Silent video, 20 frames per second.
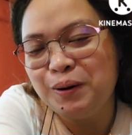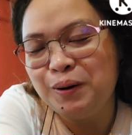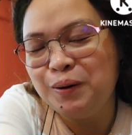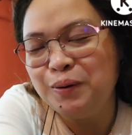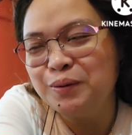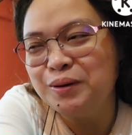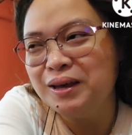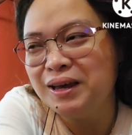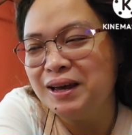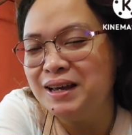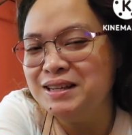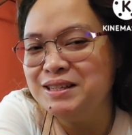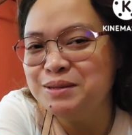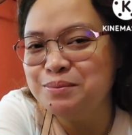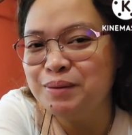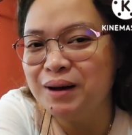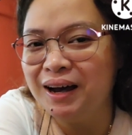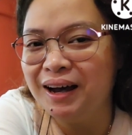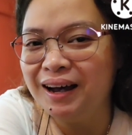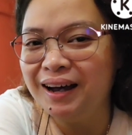oh
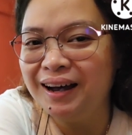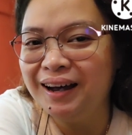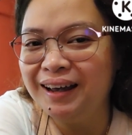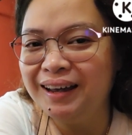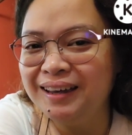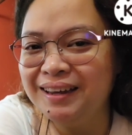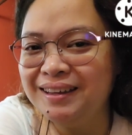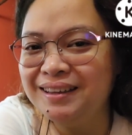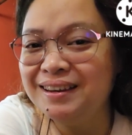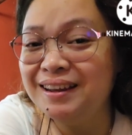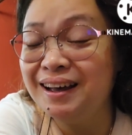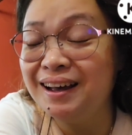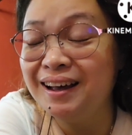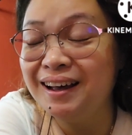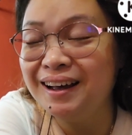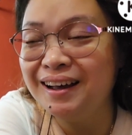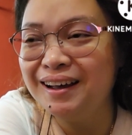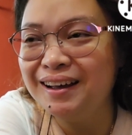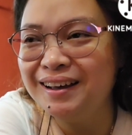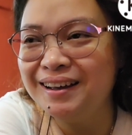yes, bahay na.